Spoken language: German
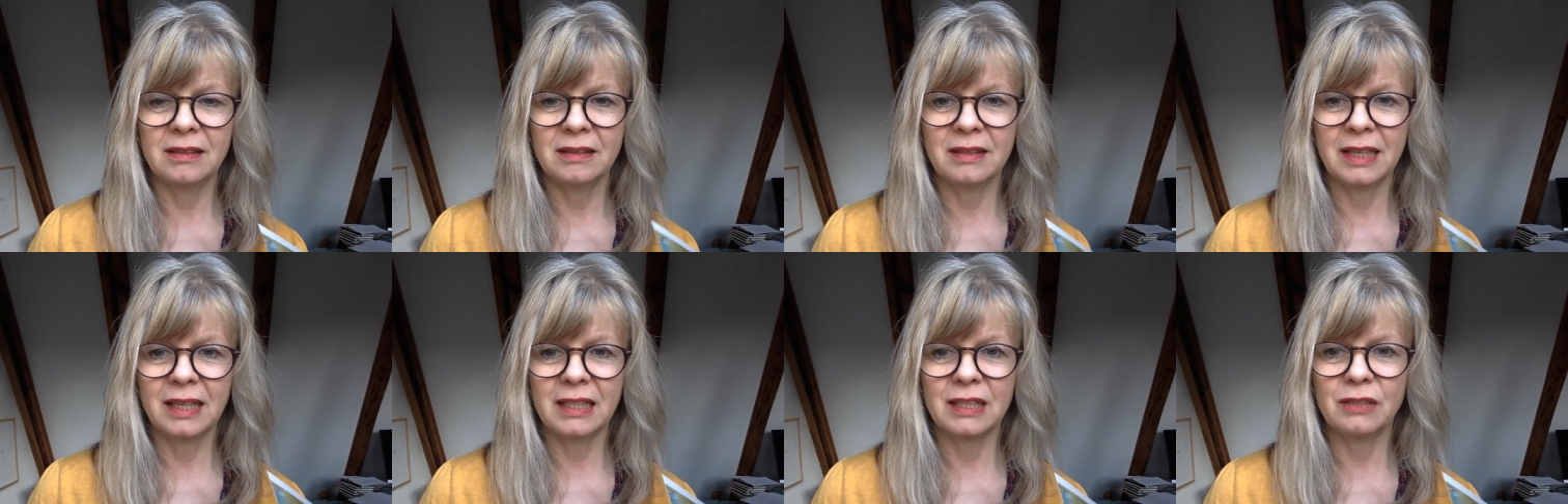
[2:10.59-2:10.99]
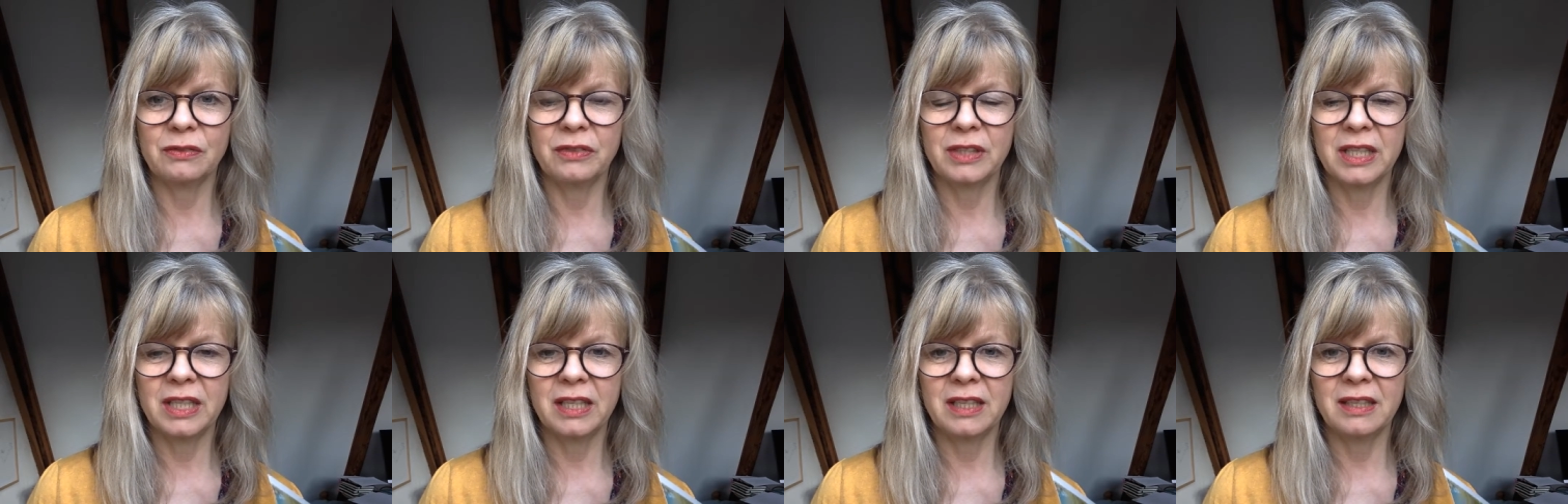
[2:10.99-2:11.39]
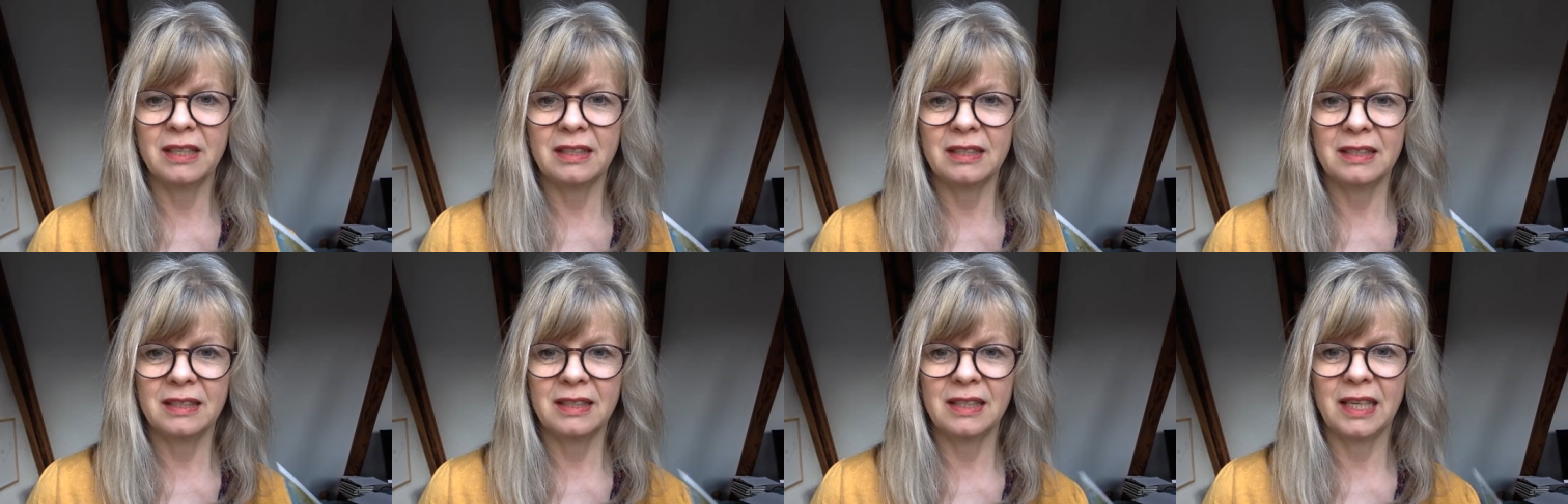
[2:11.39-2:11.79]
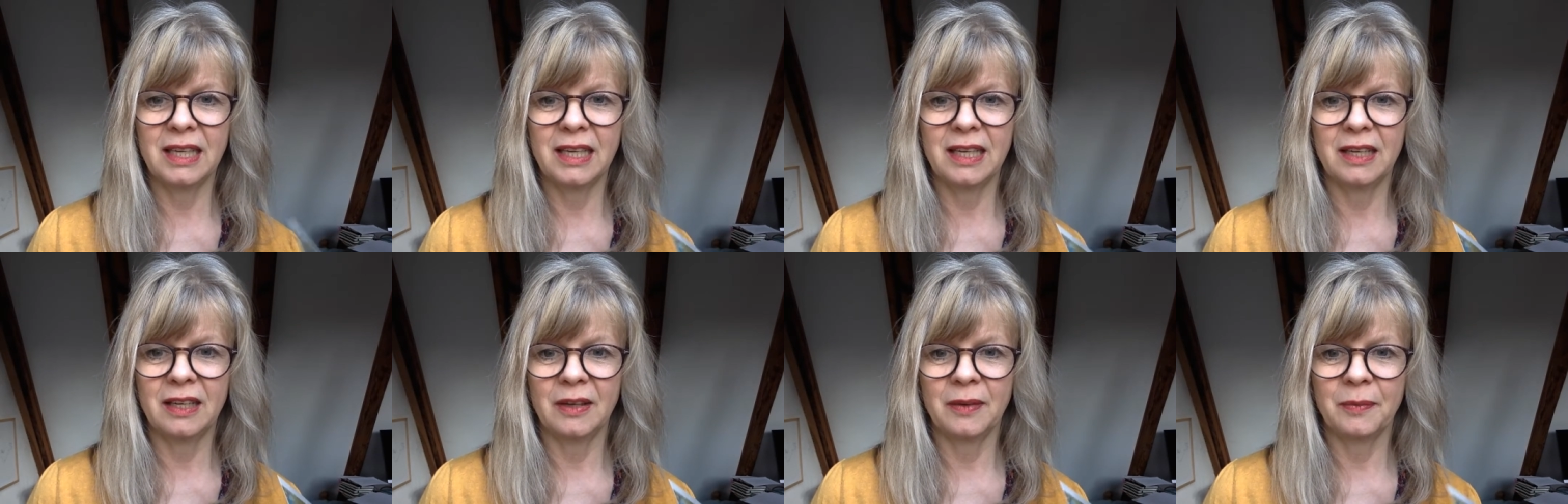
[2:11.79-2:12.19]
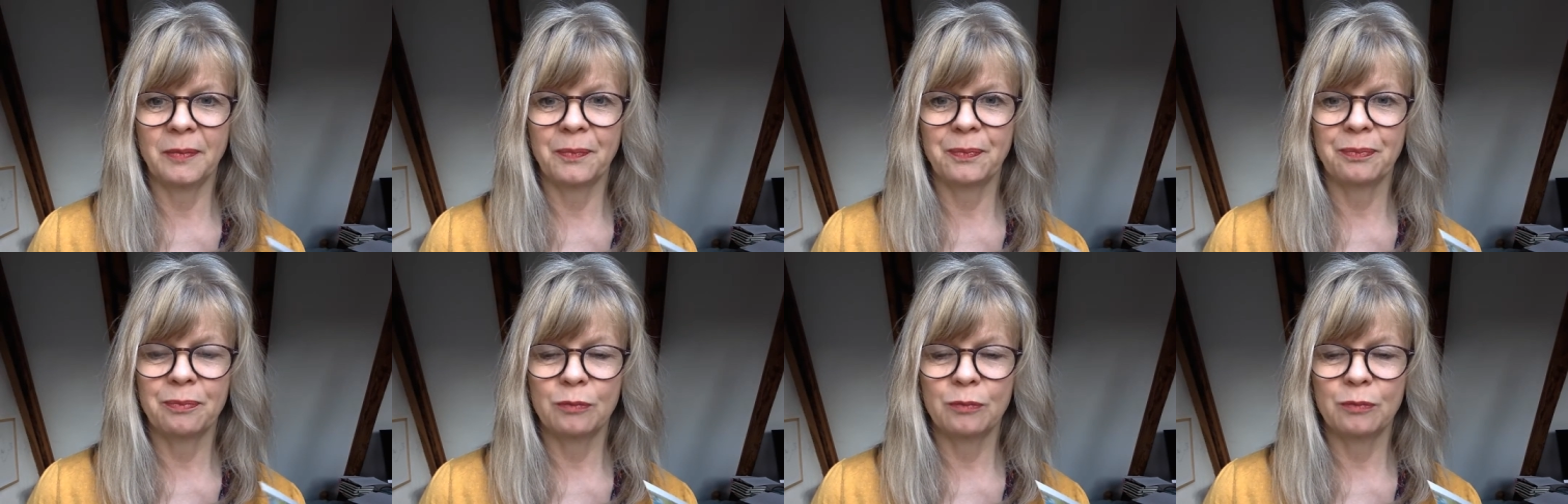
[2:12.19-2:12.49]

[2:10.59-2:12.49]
das wir sehen.